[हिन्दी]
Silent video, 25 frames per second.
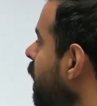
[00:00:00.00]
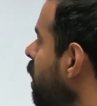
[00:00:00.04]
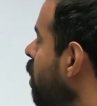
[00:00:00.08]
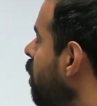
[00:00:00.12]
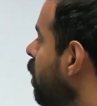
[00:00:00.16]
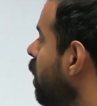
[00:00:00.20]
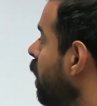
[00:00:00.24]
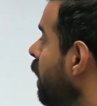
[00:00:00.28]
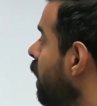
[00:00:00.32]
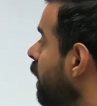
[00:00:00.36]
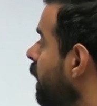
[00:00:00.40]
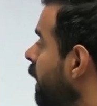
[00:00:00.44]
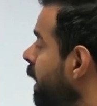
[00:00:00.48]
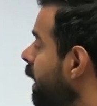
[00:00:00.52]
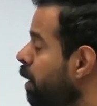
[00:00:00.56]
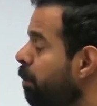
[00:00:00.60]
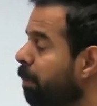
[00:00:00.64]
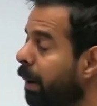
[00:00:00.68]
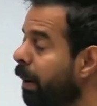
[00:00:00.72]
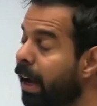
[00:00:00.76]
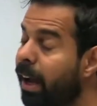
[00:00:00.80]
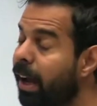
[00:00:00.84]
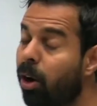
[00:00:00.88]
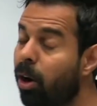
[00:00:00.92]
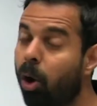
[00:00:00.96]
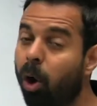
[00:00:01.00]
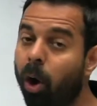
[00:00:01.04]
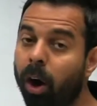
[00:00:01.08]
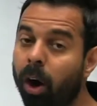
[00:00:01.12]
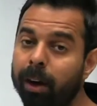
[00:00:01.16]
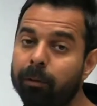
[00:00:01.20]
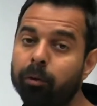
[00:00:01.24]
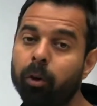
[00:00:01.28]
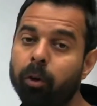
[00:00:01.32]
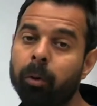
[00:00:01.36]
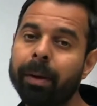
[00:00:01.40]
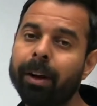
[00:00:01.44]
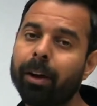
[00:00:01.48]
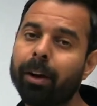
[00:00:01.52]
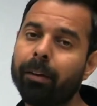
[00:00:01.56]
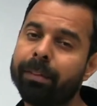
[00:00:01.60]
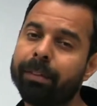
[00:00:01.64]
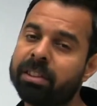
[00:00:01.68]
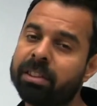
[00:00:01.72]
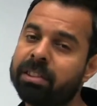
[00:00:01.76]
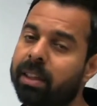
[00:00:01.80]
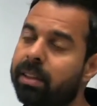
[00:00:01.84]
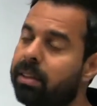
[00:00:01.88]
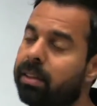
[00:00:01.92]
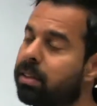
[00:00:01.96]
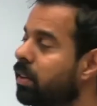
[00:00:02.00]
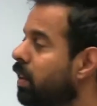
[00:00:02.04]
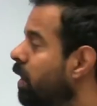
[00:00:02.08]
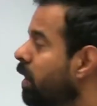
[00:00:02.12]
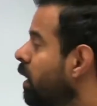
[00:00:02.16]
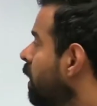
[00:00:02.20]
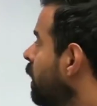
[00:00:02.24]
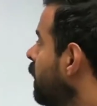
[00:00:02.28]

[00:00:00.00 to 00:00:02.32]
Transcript: है लीड बाय ऑल वुमेन ऑफिसर्स